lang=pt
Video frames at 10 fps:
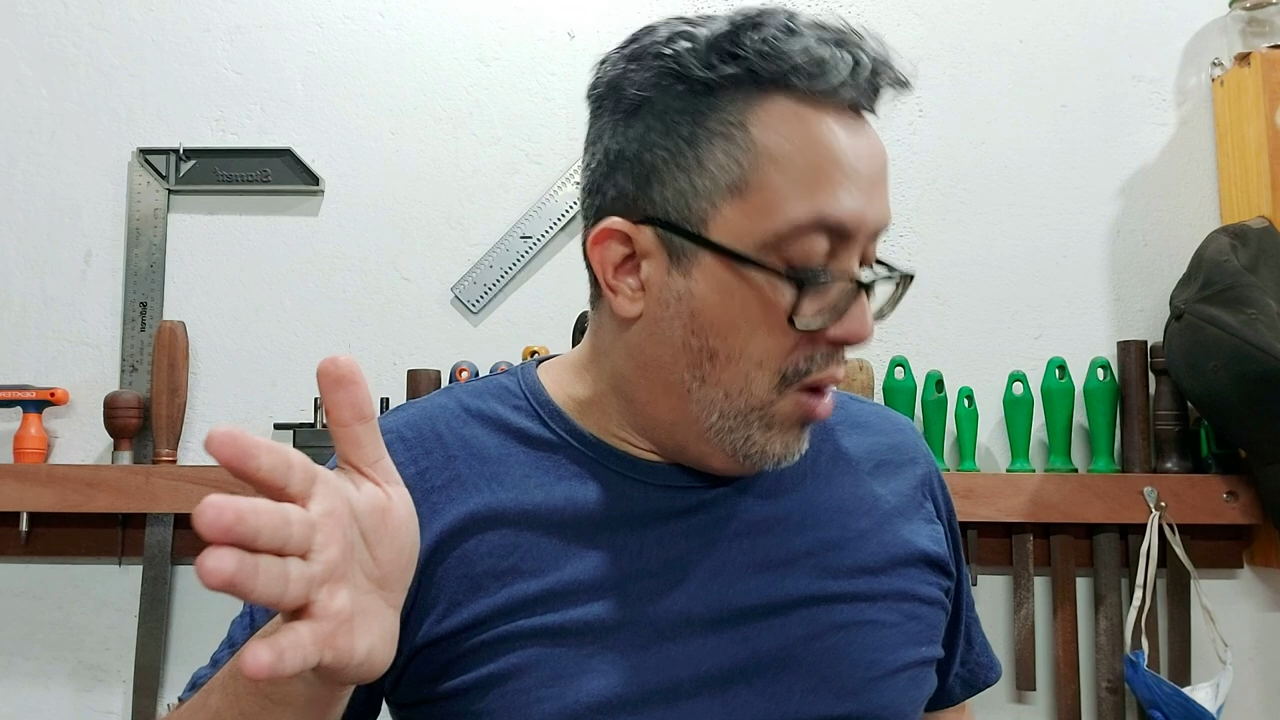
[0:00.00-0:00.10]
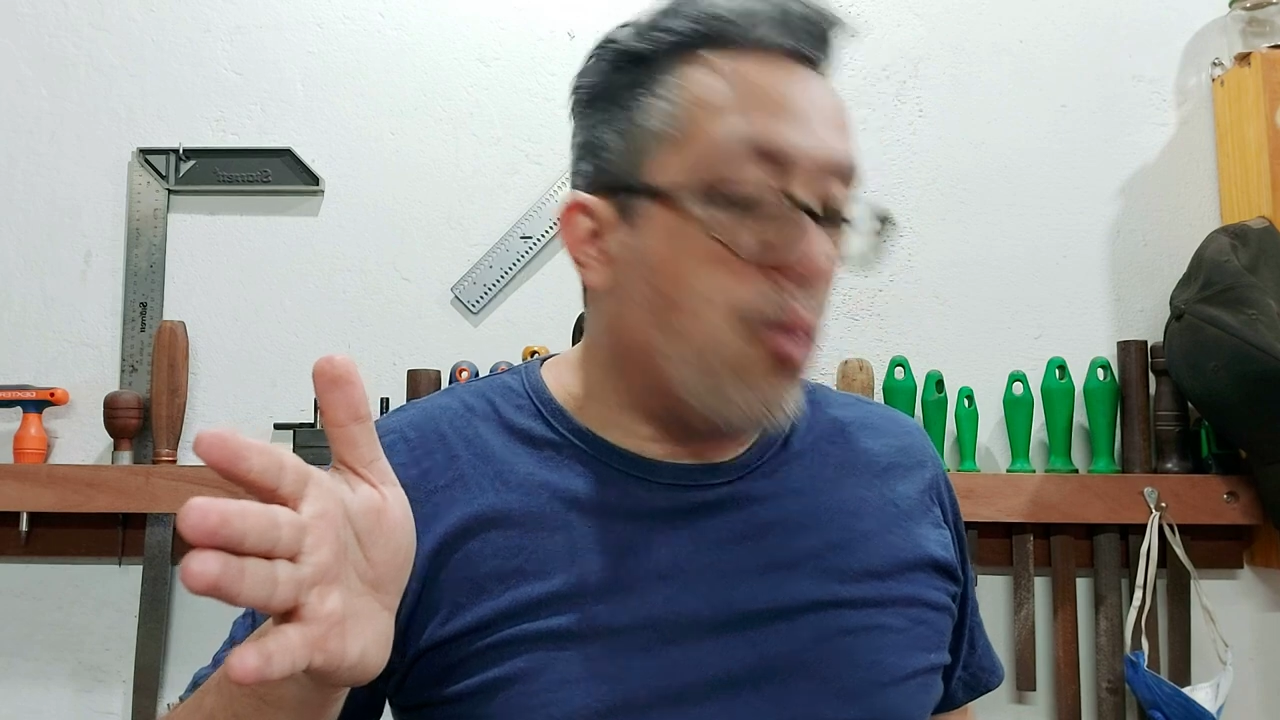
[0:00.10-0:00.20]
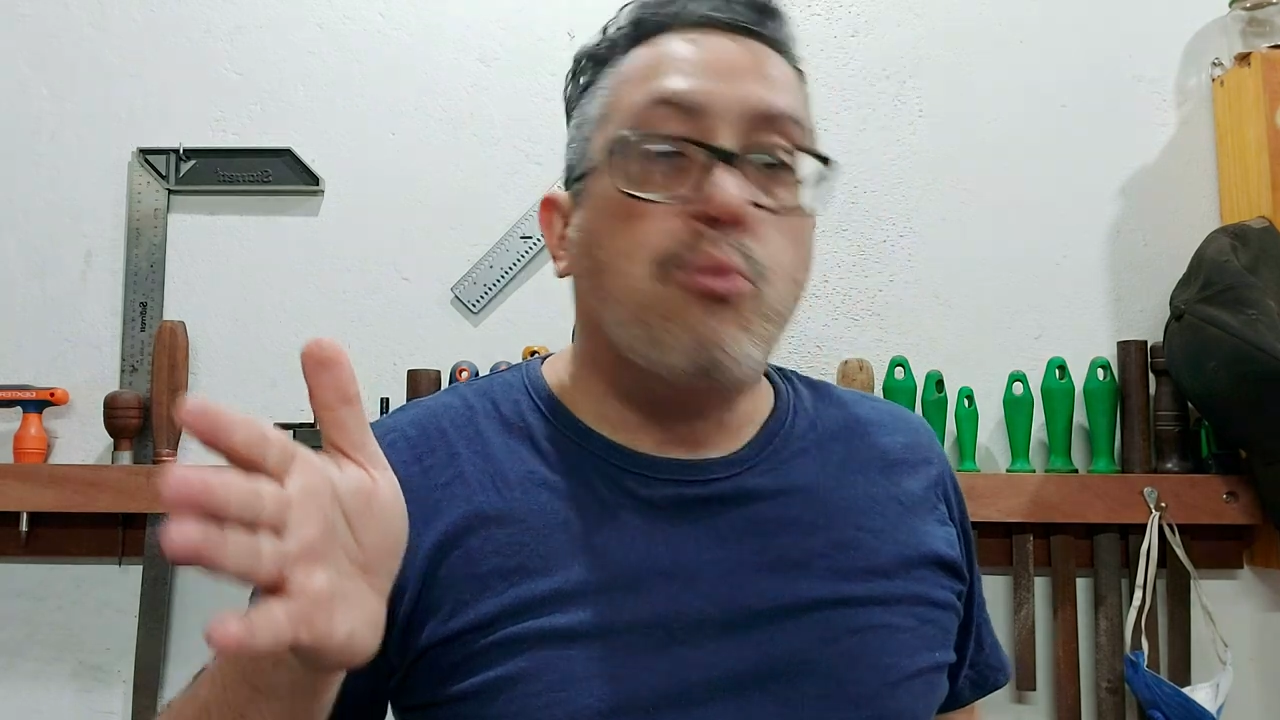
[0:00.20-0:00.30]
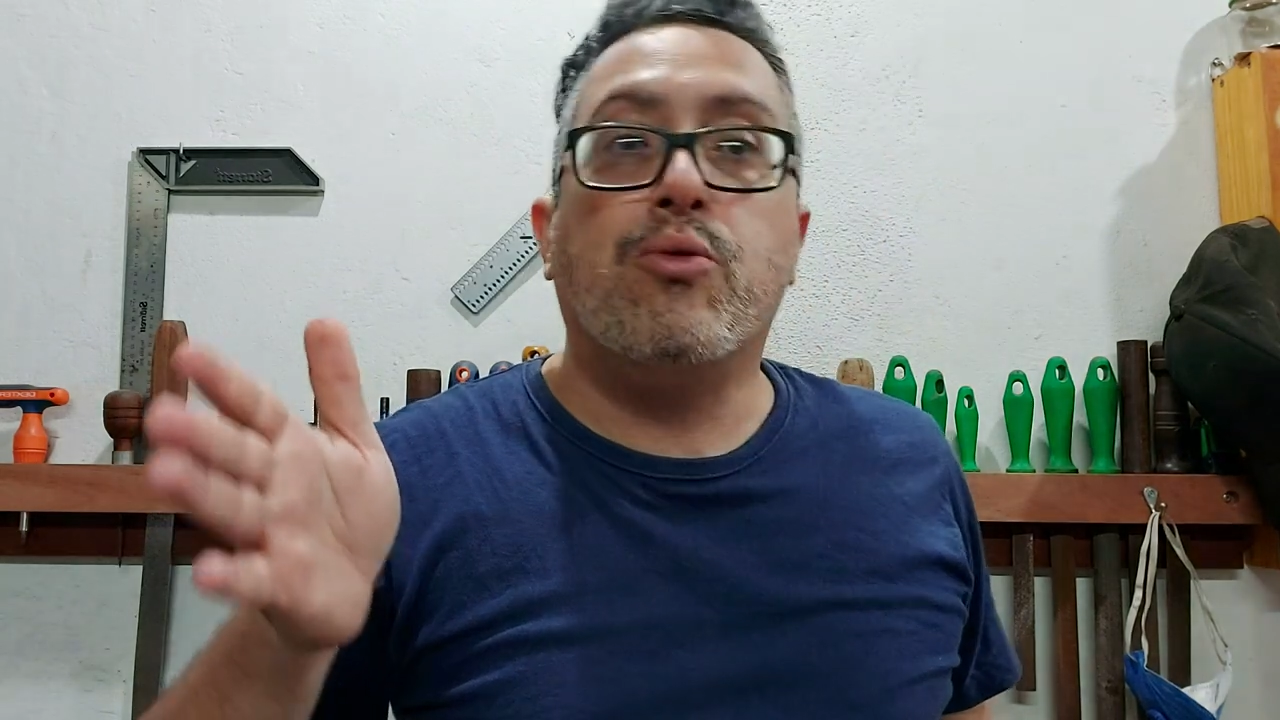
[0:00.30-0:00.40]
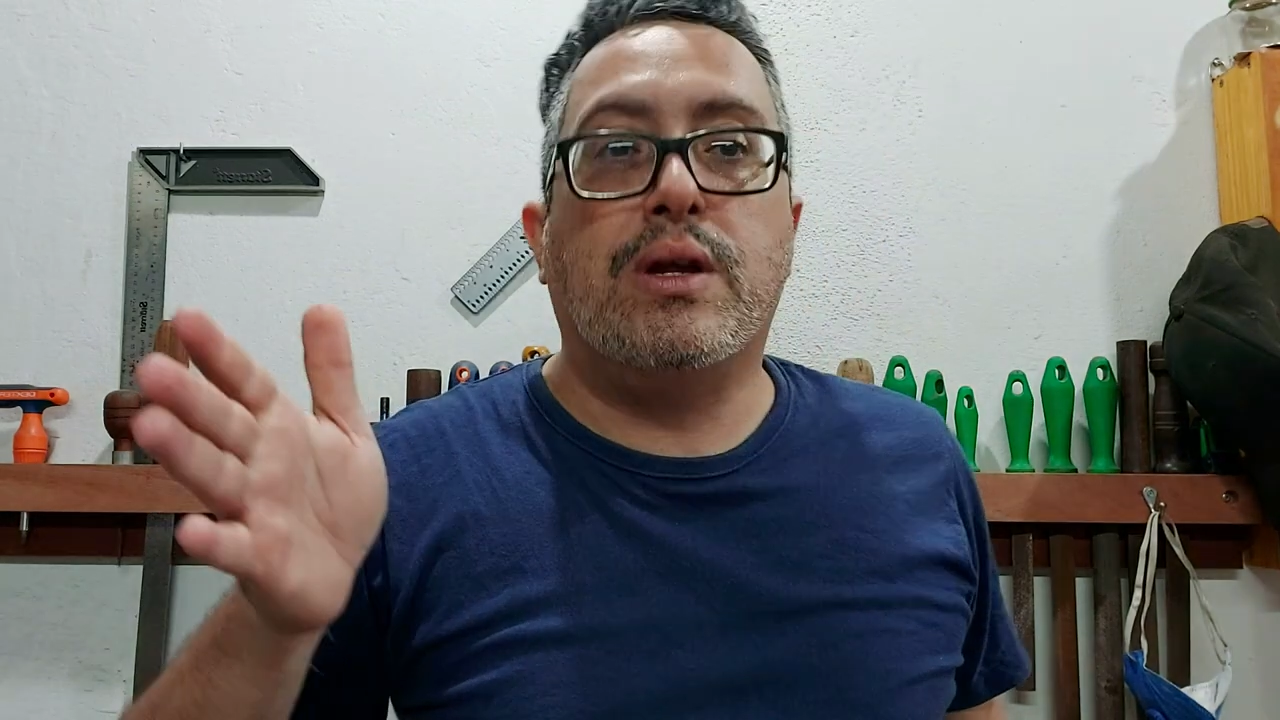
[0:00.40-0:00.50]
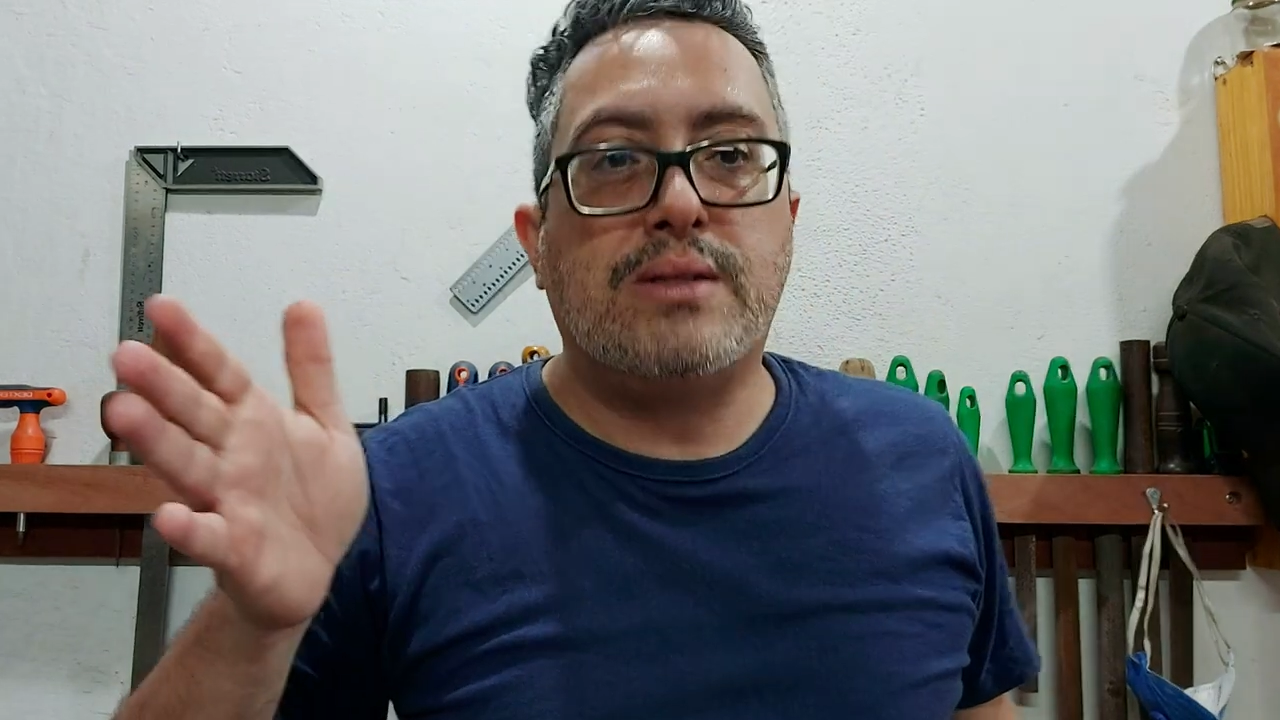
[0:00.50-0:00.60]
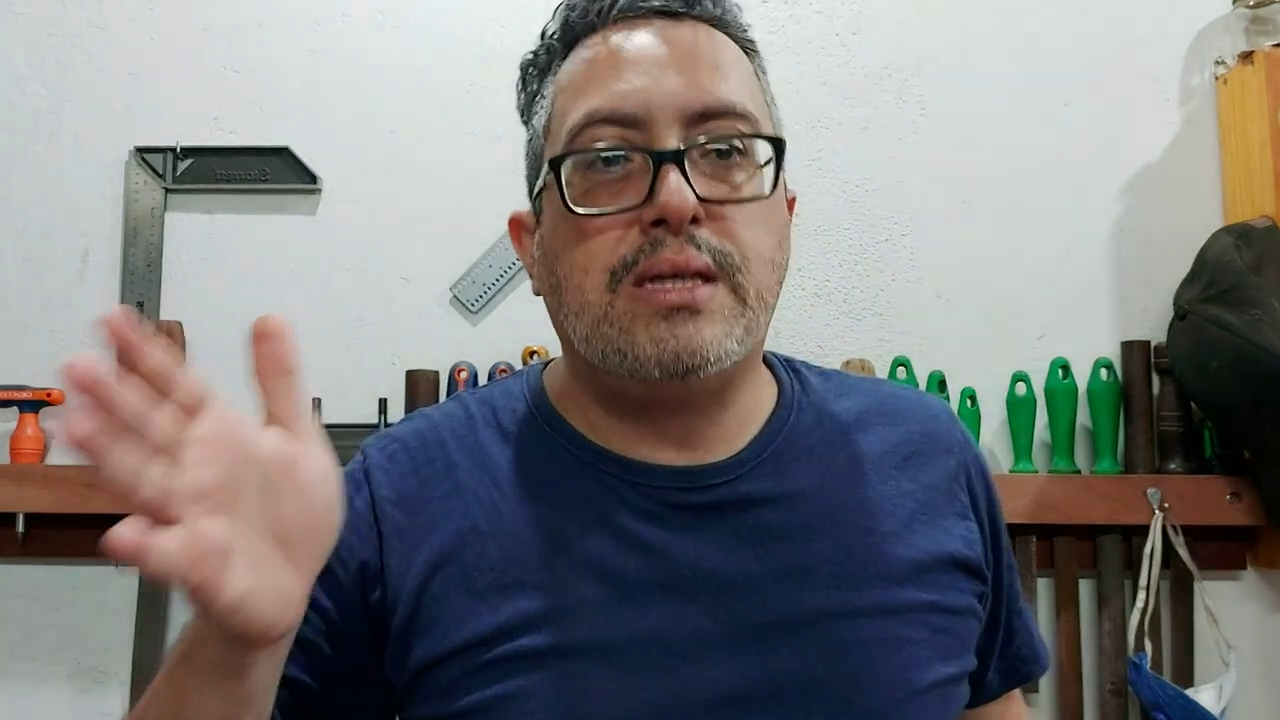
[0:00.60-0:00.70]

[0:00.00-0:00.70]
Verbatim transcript: comum das